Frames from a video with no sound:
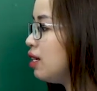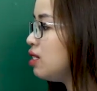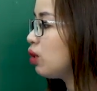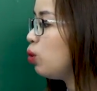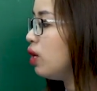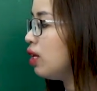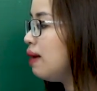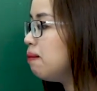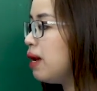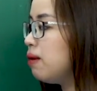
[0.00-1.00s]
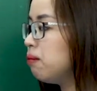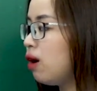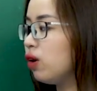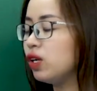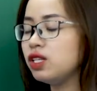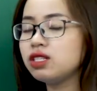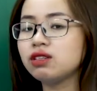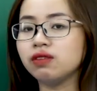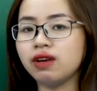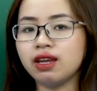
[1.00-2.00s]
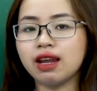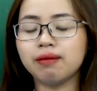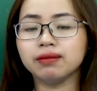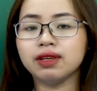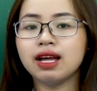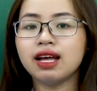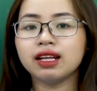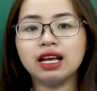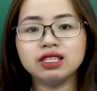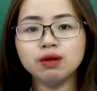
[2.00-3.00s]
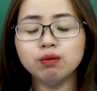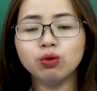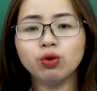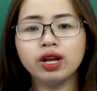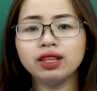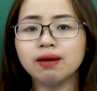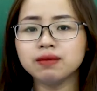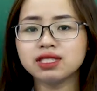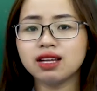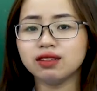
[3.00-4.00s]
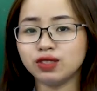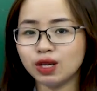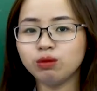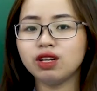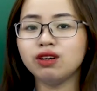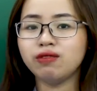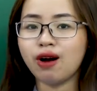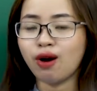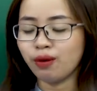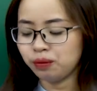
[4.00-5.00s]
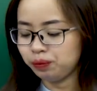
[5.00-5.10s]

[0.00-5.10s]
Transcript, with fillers: Chiếc thuyền in bến mỏi trở về nằm, nghe chất muối thấm dần trong thớ vỏ.